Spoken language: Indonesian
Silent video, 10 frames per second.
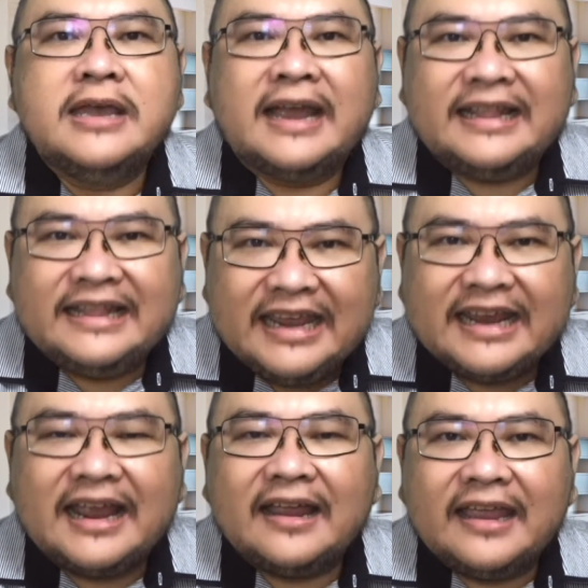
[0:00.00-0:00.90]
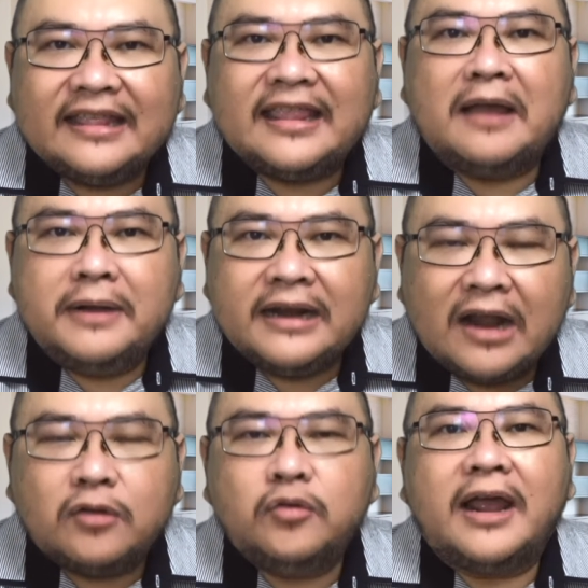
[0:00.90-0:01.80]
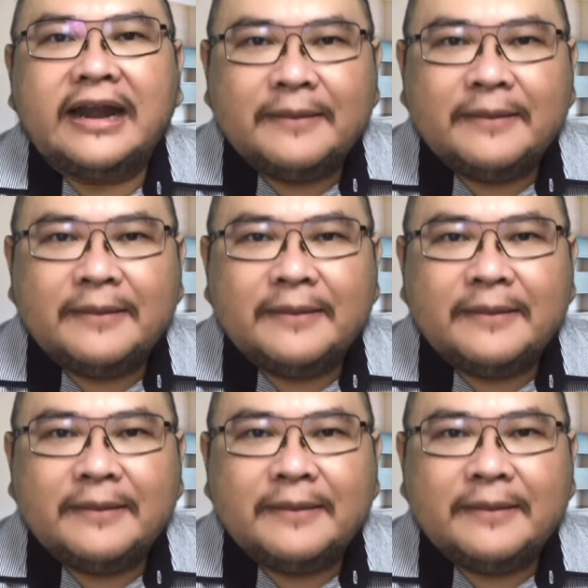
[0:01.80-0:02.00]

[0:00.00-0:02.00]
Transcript: ketika kita menaruhkan